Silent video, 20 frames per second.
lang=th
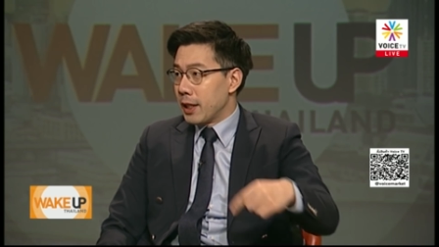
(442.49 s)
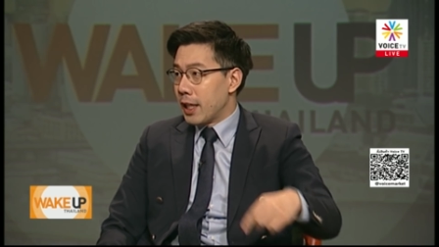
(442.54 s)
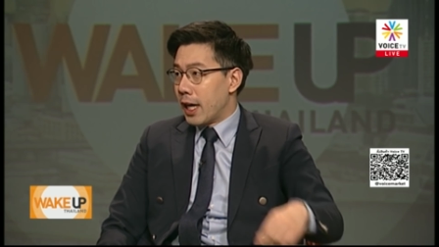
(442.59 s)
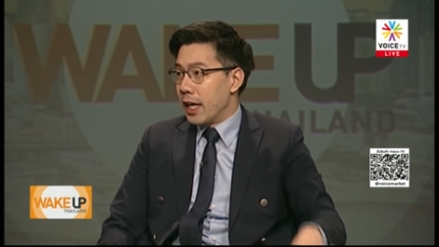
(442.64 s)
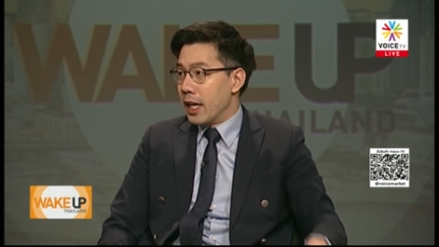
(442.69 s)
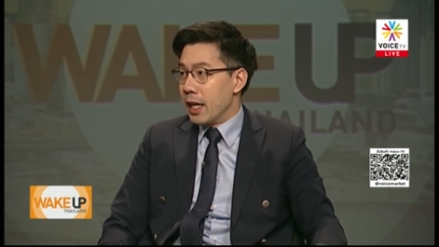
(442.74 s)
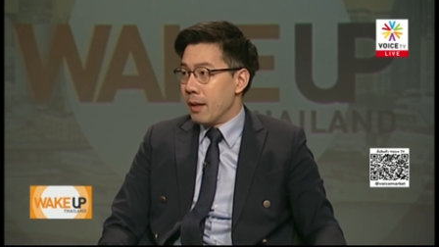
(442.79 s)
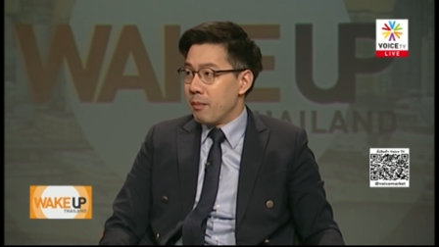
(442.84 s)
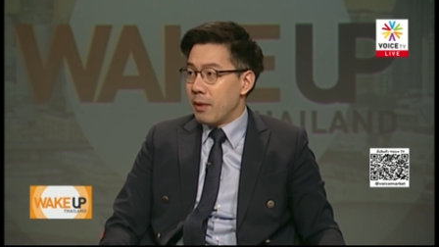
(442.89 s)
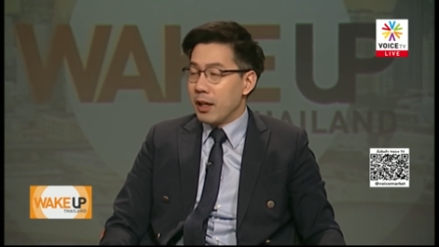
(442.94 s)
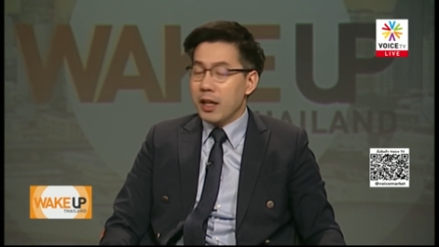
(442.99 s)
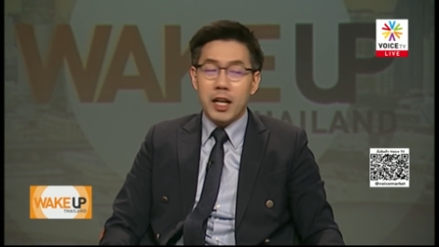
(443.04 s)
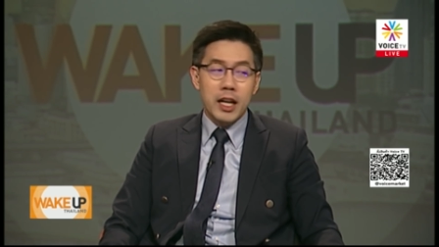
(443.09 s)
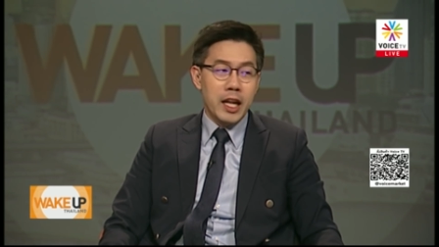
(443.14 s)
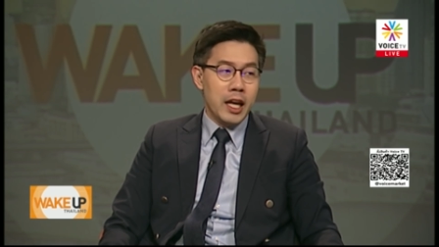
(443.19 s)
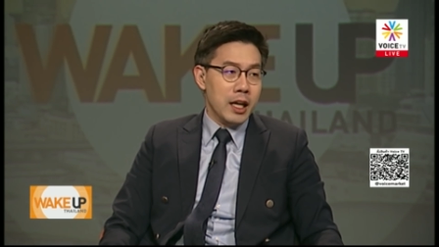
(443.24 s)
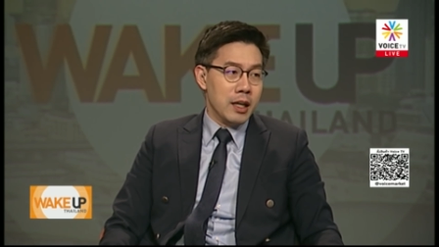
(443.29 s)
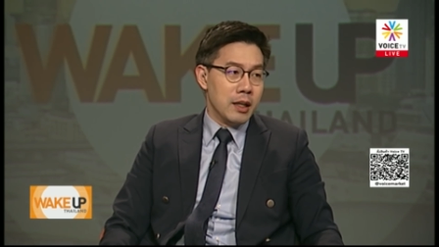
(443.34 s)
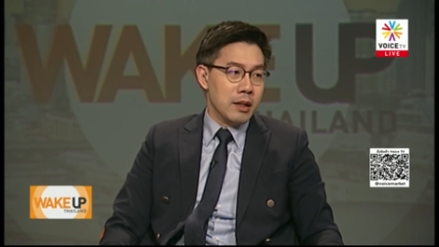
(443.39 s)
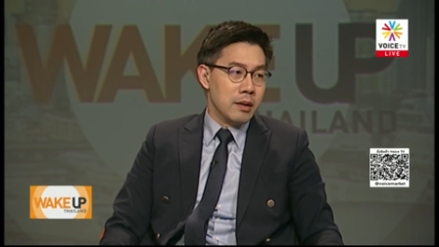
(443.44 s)
ไตยเนี่ยมันก็เลย
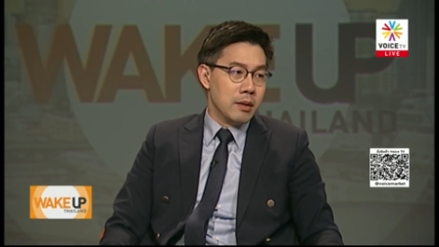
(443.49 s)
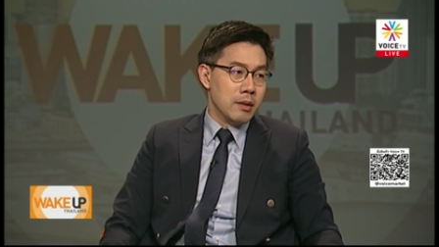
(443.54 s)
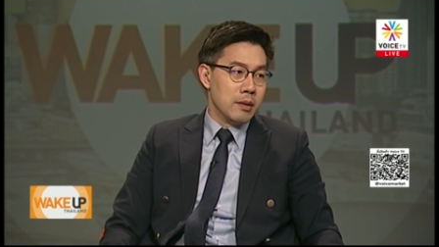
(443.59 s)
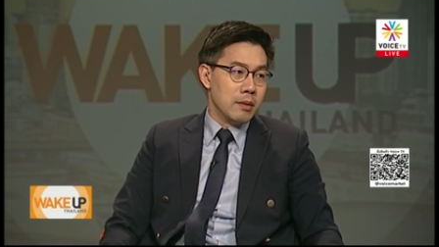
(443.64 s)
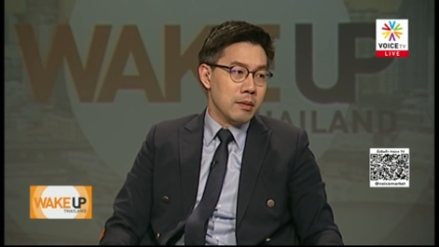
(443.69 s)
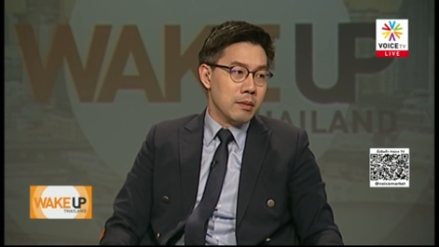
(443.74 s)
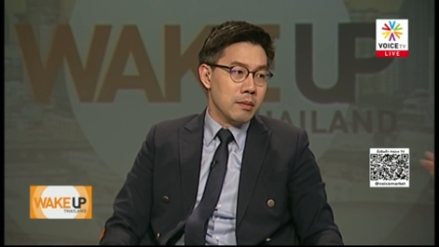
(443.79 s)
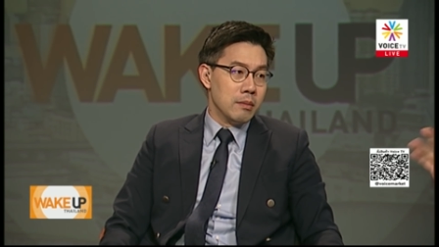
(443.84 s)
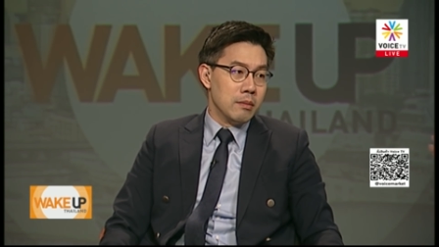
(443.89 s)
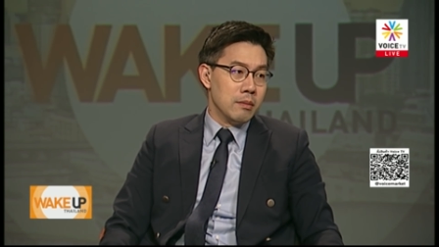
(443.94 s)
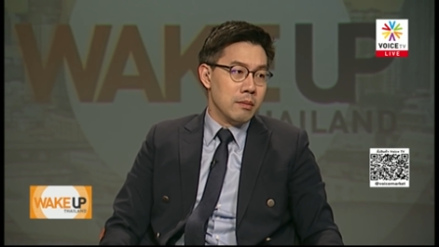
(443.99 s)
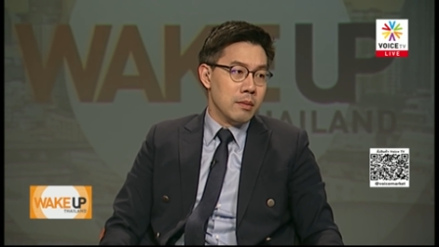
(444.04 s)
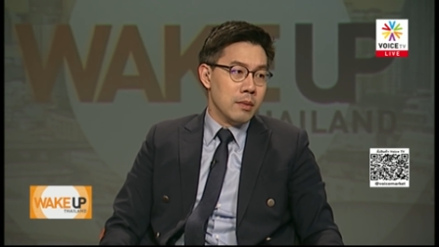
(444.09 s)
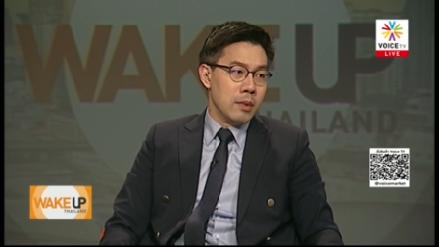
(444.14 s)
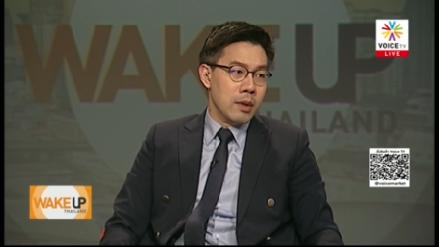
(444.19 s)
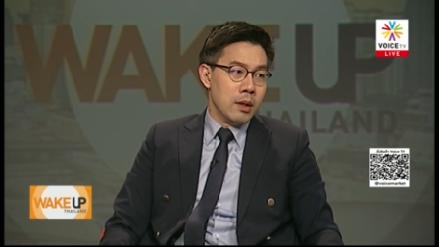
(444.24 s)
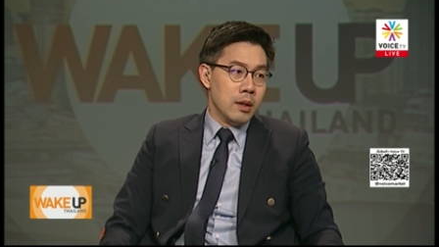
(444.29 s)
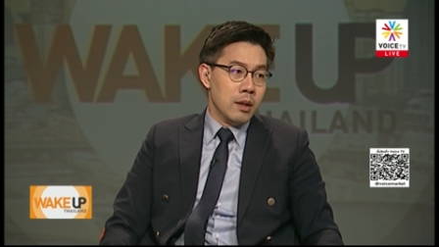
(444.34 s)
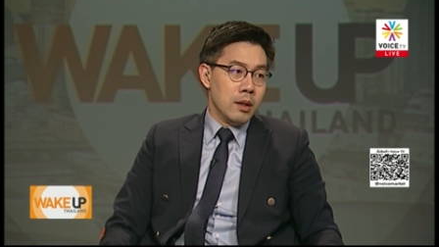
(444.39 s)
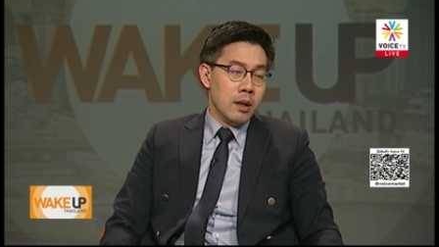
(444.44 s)
ตัวบุคคลไม่ใช่
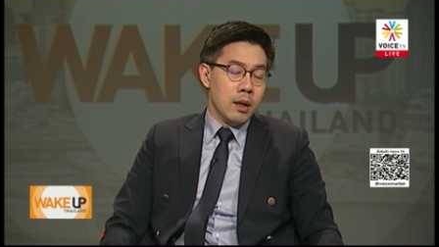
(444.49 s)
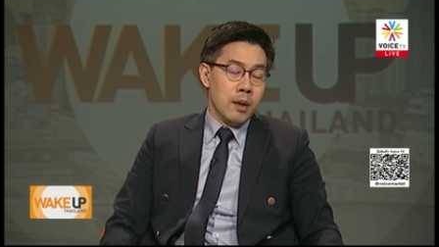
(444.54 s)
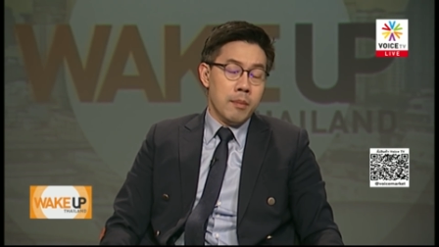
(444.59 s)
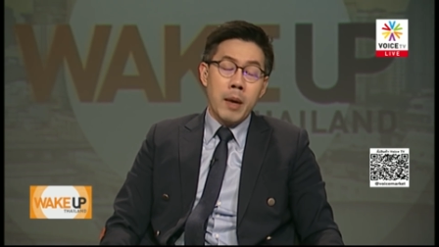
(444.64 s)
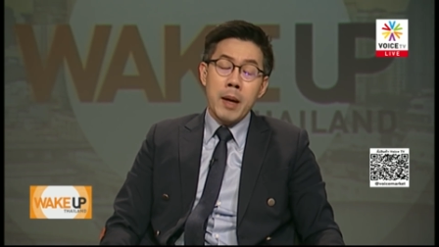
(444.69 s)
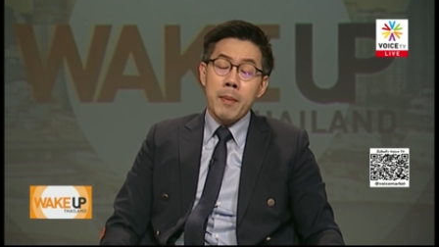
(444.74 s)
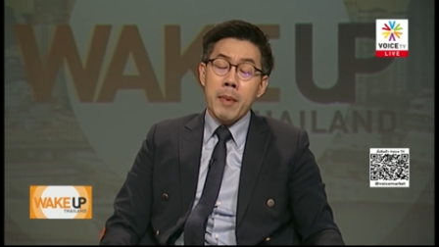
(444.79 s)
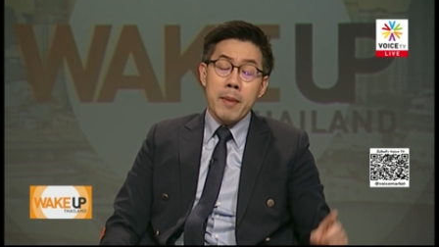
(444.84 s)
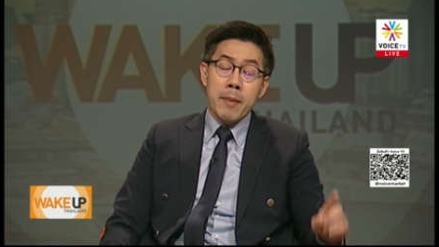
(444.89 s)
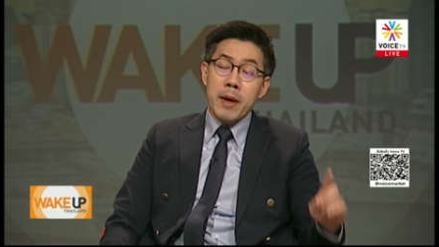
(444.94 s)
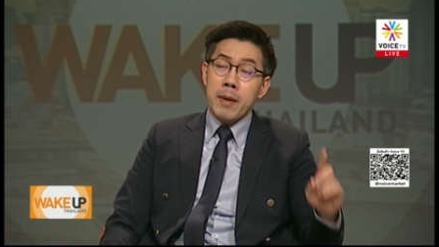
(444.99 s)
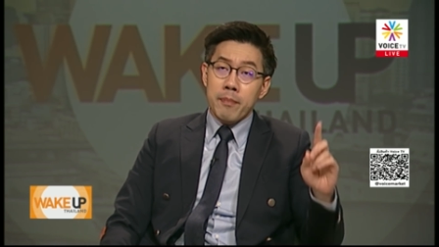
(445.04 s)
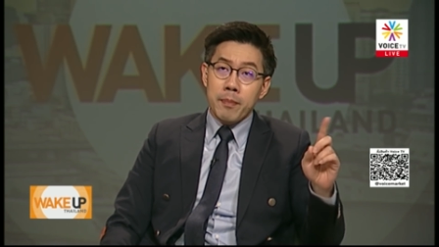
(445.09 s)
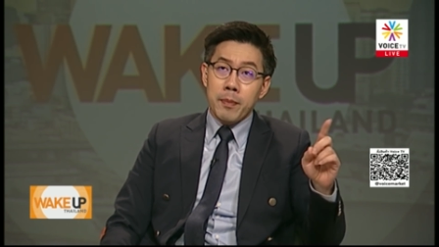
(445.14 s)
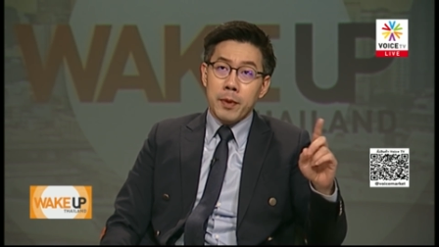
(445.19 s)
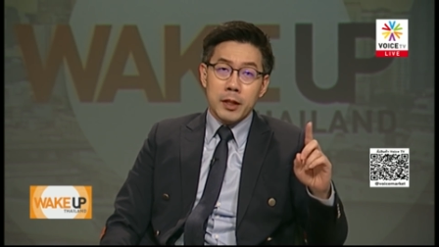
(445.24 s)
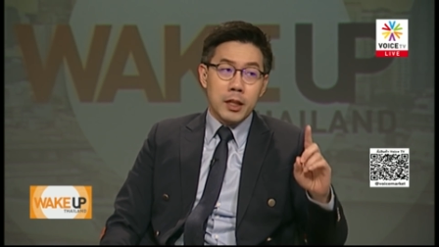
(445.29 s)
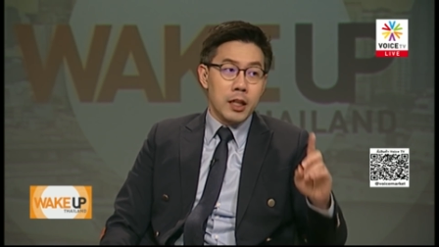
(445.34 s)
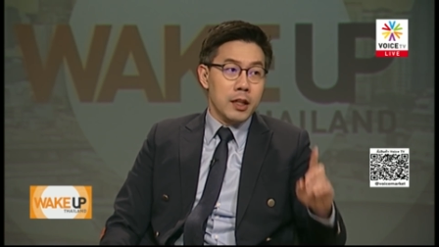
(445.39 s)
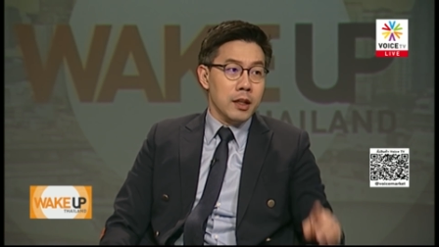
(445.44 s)
ไม่ไม่ไม่
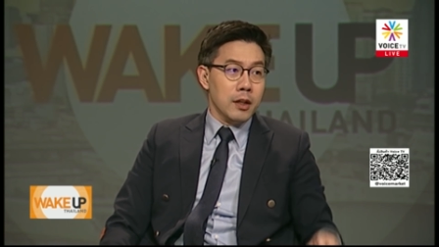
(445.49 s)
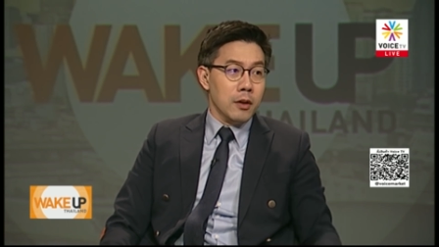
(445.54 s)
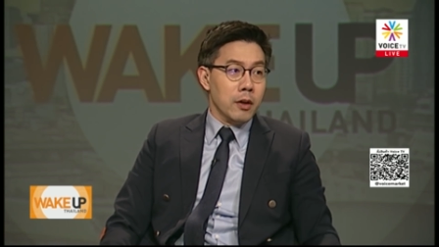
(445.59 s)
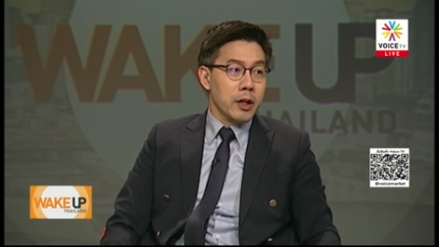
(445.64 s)
ถึงโอ